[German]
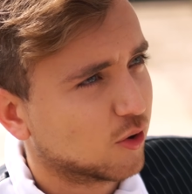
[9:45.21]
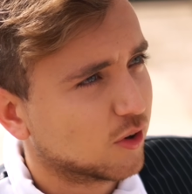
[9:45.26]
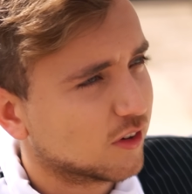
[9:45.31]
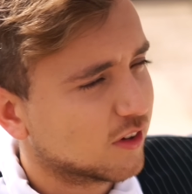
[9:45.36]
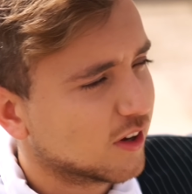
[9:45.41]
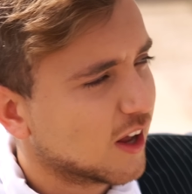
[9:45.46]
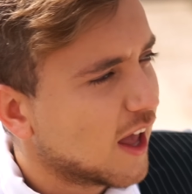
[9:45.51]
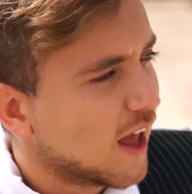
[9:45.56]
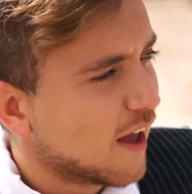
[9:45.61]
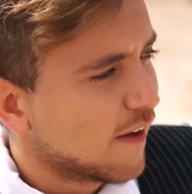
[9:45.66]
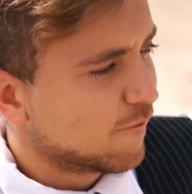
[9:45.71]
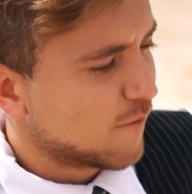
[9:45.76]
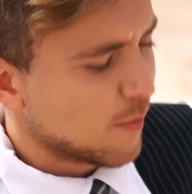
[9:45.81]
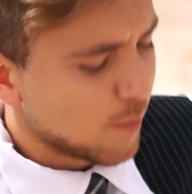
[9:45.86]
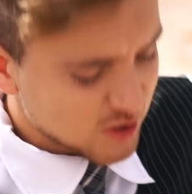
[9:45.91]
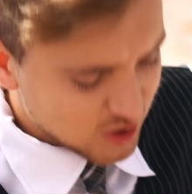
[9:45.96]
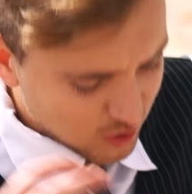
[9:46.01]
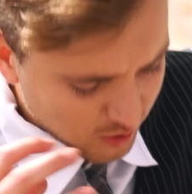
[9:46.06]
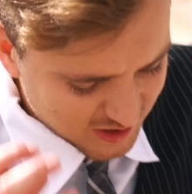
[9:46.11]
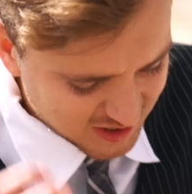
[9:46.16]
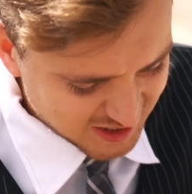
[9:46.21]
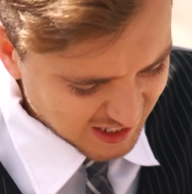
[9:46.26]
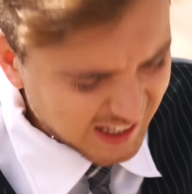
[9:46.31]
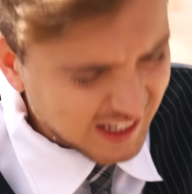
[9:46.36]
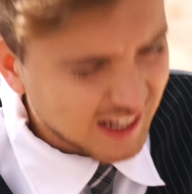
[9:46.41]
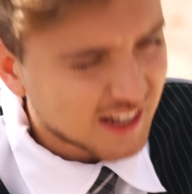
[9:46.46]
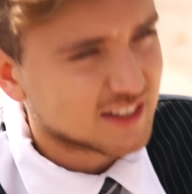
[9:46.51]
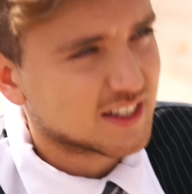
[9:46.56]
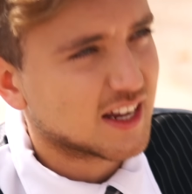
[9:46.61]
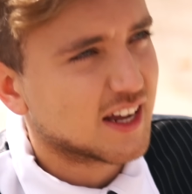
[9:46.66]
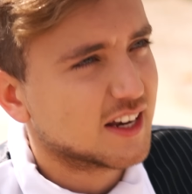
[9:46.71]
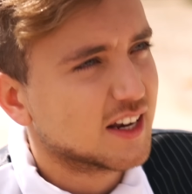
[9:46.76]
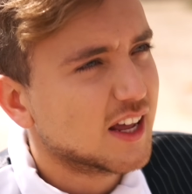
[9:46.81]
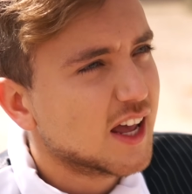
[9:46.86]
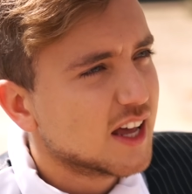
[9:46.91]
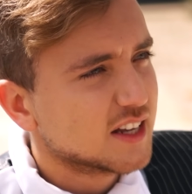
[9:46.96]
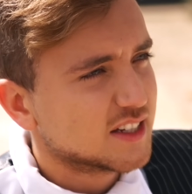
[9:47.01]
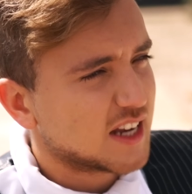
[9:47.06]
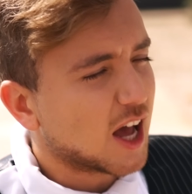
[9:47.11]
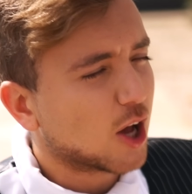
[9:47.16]
Und wir müssen uns sicher sein
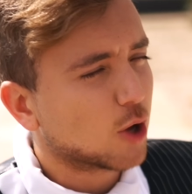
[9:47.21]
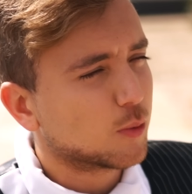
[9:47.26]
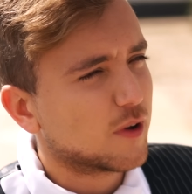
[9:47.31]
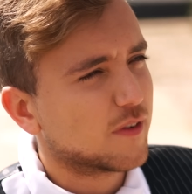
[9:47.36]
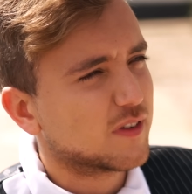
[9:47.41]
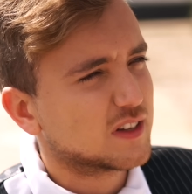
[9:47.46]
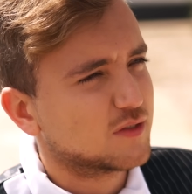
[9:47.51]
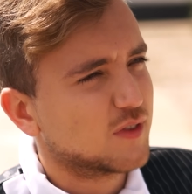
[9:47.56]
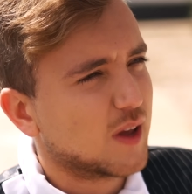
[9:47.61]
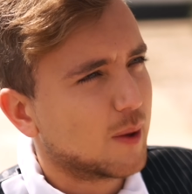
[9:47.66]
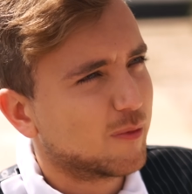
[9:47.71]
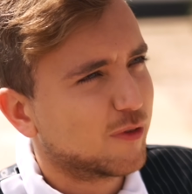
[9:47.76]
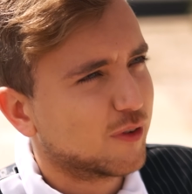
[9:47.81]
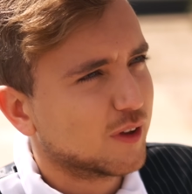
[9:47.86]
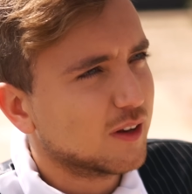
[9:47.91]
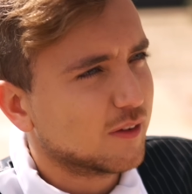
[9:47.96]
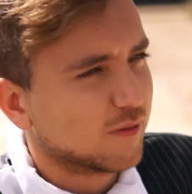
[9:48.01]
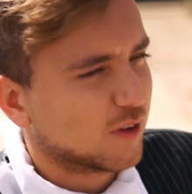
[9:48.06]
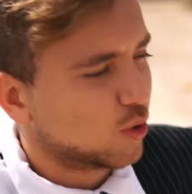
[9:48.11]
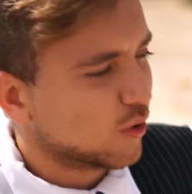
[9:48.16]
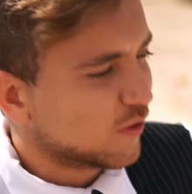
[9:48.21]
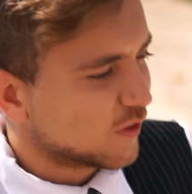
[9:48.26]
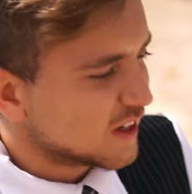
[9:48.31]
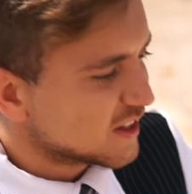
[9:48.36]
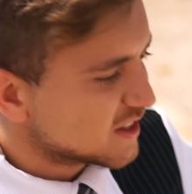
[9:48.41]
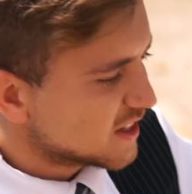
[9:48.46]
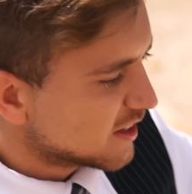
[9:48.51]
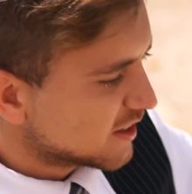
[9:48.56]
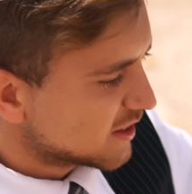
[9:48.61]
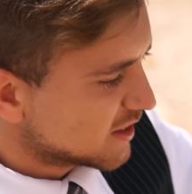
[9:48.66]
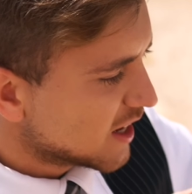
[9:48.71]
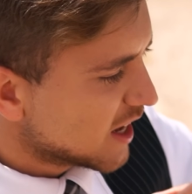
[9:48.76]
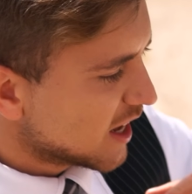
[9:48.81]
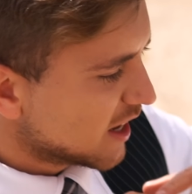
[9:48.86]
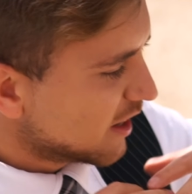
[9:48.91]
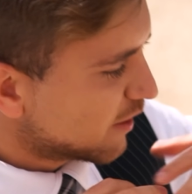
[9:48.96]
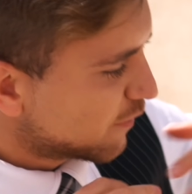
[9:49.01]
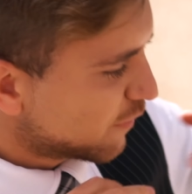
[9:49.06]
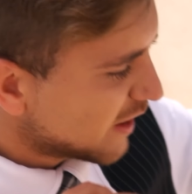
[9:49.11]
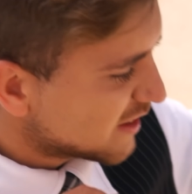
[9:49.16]
darüber, was wir empfinden. Wir dürfen das nicht,
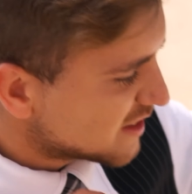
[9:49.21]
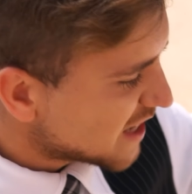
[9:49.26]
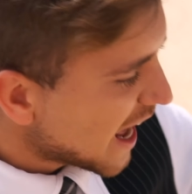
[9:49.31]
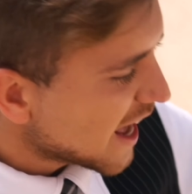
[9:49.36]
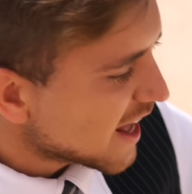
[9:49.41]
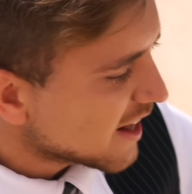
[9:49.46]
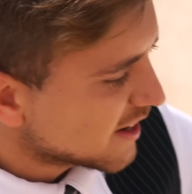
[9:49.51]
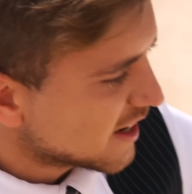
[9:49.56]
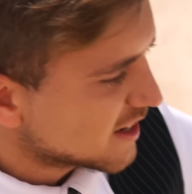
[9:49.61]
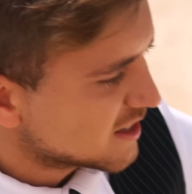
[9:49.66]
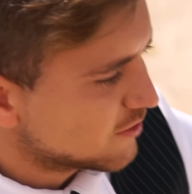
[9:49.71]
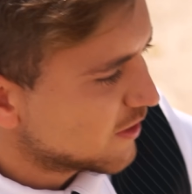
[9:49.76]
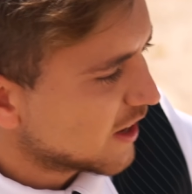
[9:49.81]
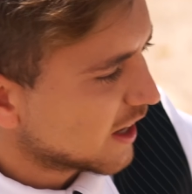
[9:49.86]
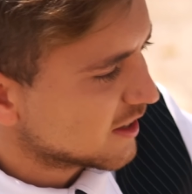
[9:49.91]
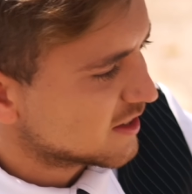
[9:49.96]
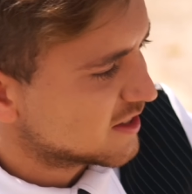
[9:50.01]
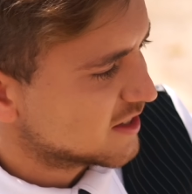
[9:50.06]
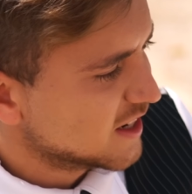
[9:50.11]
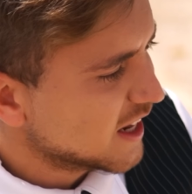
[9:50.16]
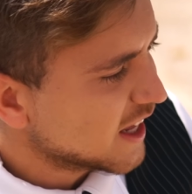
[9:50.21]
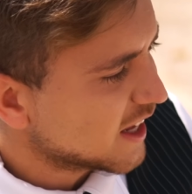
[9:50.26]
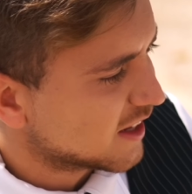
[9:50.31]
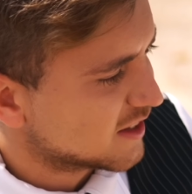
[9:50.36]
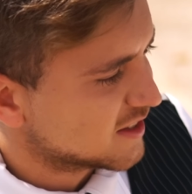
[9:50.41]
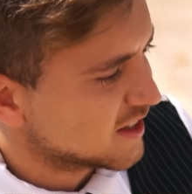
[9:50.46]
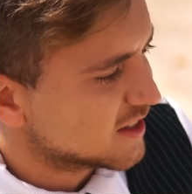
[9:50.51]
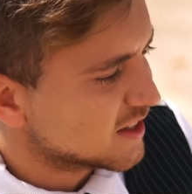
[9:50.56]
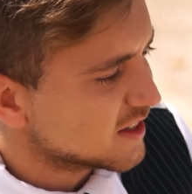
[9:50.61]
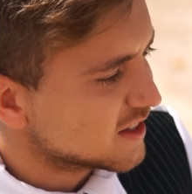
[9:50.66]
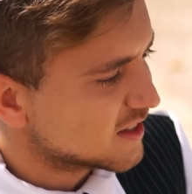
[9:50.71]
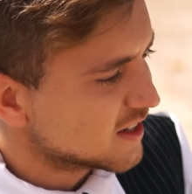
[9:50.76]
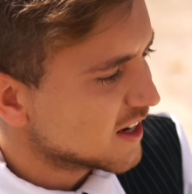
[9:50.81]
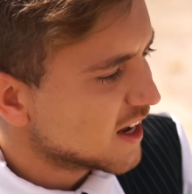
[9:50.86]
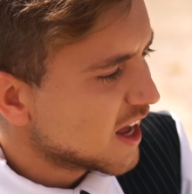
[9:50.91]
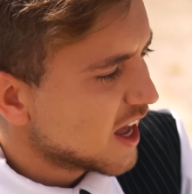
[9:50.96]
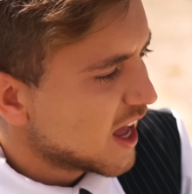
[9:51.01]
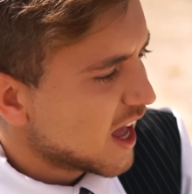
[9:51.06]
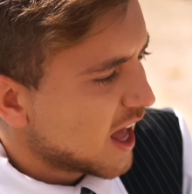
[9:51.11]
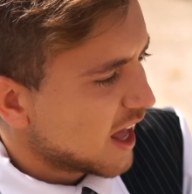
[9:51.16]
nicht verteilen, als wäre es nichts. Es ist
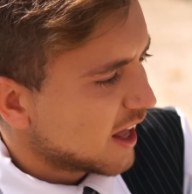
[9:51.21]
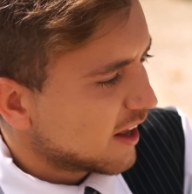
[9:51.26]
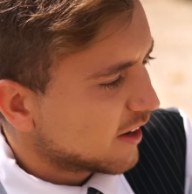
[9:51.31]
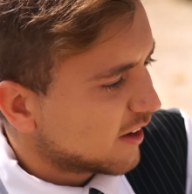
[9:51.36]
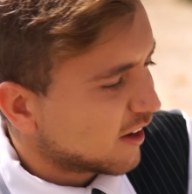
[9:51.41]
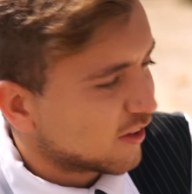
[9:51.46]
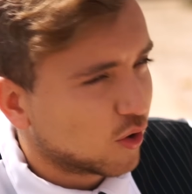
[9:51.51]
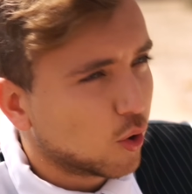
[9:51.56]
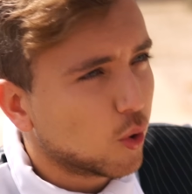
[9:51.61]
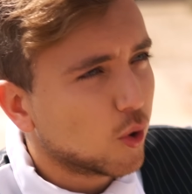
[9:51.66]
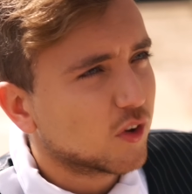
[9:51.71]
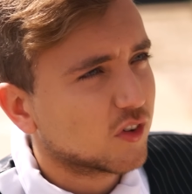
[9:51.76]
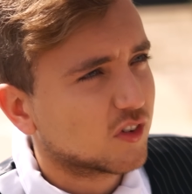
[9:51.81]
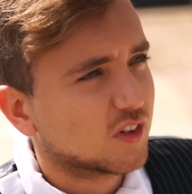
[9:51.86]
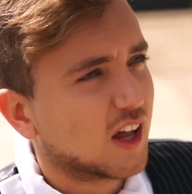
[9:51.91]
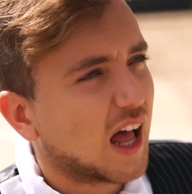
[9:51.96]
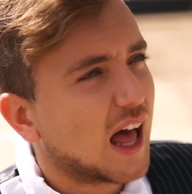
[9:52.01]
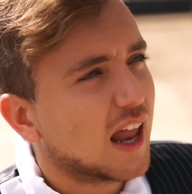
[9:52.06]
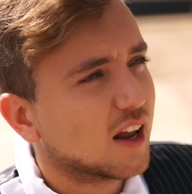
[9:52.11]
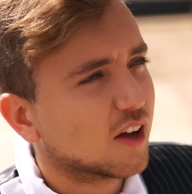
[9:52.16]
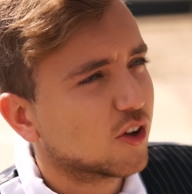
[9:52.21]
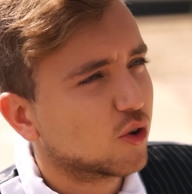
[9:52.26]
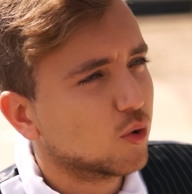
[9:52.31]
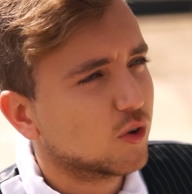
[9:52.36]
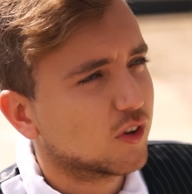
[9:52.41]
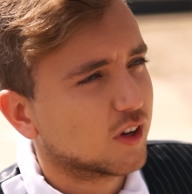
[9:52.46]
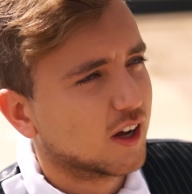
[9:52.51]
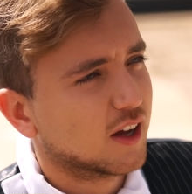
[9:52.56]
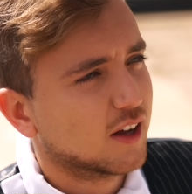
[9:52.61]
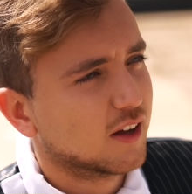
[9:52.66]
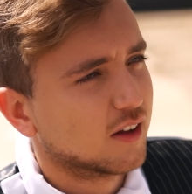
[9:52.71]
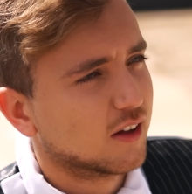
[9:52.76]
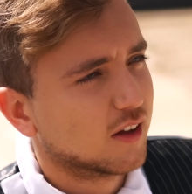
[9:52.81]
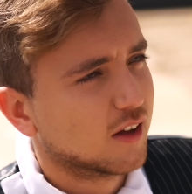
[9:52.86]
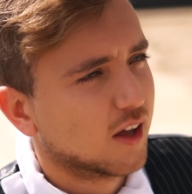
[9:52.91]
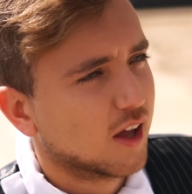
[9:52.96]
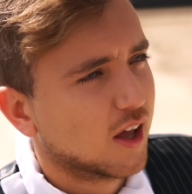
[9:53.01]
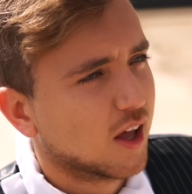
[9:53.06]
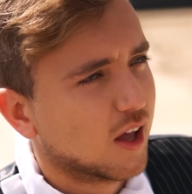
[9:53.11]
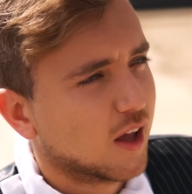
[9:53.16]
das höchste aller Güter.
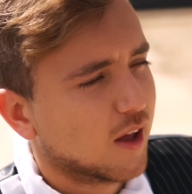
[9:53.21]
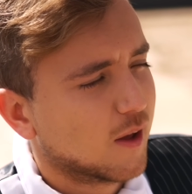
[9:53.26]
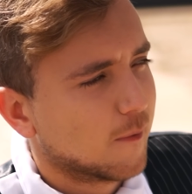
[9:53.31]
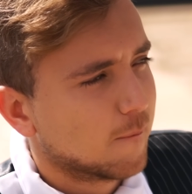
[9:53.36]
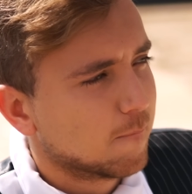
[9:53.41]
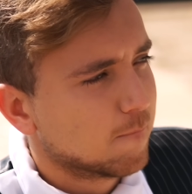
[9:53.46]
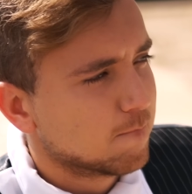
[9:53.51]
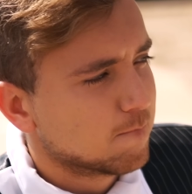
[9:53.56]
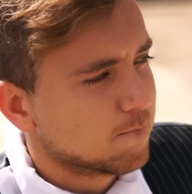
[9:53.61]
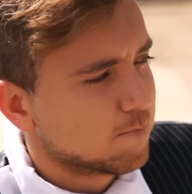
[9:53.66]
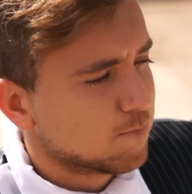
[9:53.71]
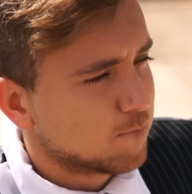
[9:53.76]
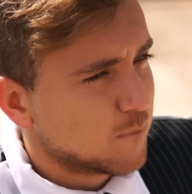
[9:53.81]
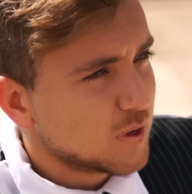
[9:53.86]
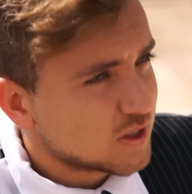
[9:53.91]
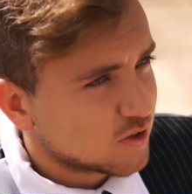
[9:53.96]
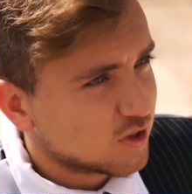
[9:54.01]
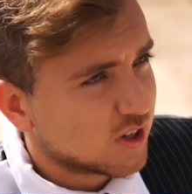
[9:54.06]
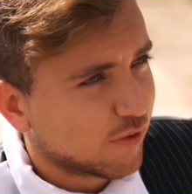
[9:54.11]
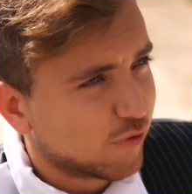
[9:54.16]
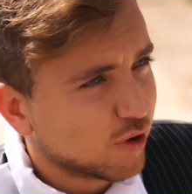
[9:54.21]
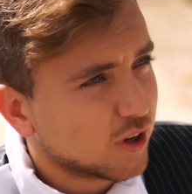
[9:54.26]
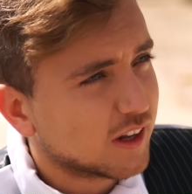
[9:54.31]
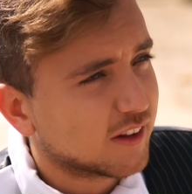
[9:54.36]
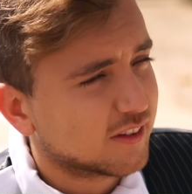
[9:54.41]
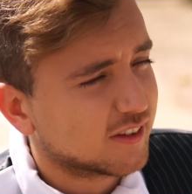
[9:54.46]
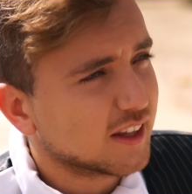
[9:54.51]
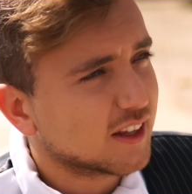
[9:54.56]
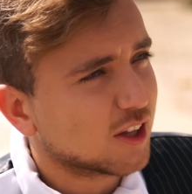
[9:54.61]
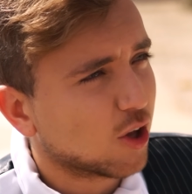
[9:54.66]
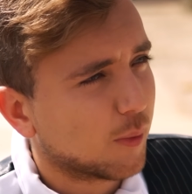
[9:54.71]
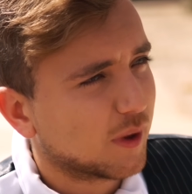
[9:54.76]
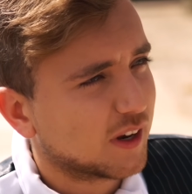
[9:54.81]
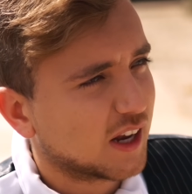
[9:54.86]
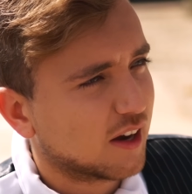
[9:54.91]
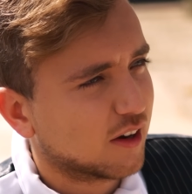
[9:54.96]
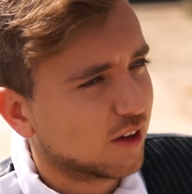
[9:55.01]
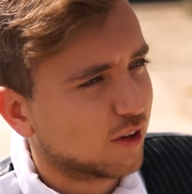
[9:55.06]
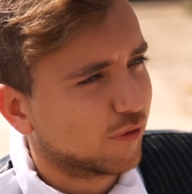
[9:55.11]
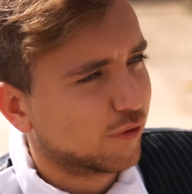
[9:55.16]
Bist du dir wirklich sicher über deine